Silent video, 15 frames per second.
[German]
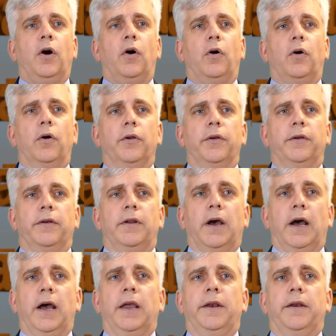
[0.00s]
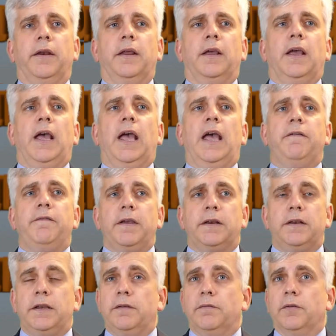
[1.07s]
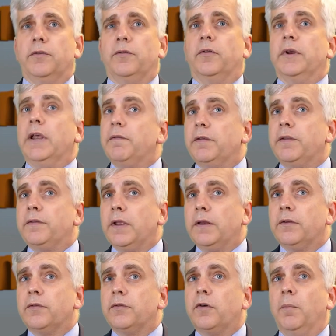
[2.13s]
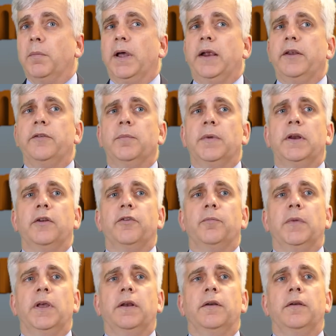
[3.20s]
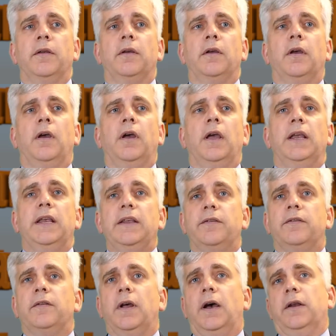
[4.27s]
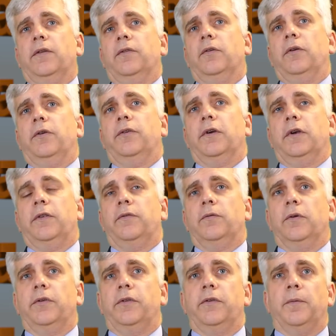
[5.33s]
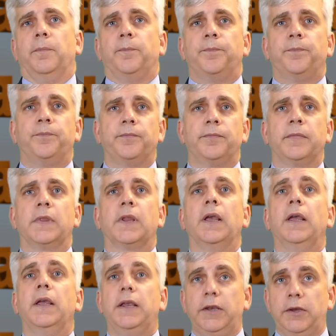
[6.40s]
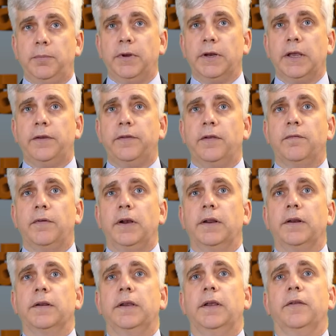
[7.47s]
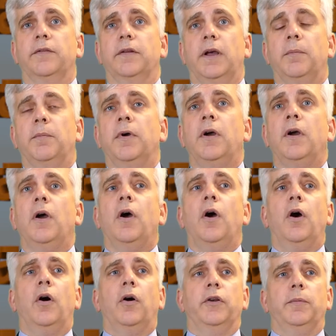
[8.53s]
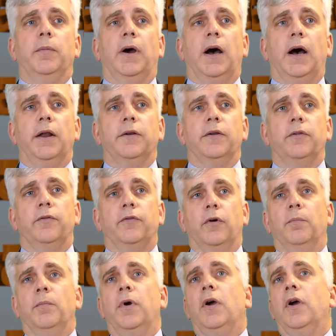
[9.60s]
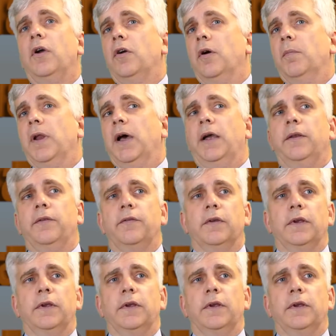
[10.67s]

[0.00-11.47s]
Und ein effektives und effizientes Compliance Management ist eine solche Ressource. Ich bin Rechtsanwalt Andreas Trapp und ich berate zum Compliance